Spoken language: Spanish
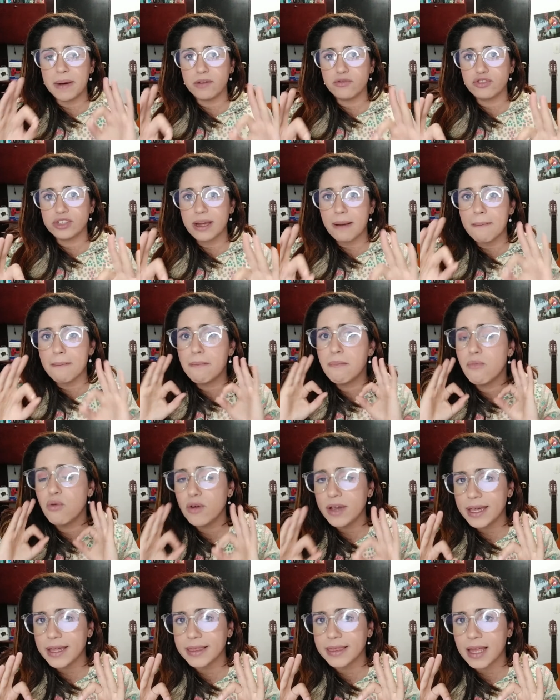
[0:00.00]
pausa
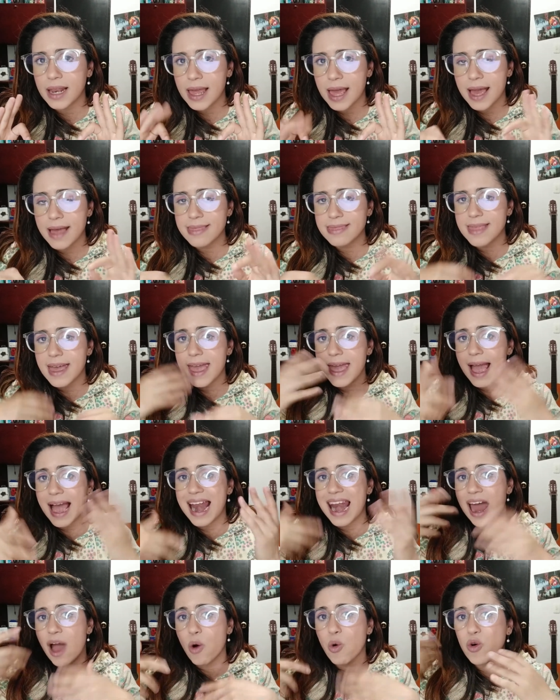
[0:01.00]
muy inteligente
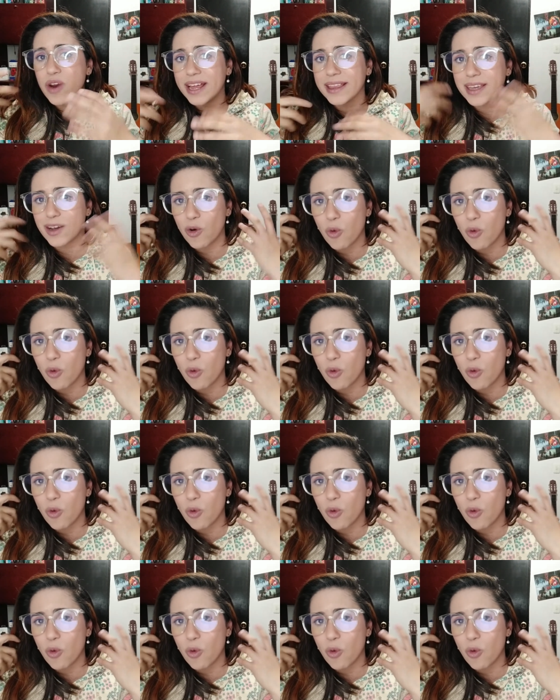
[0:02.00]
a la hora de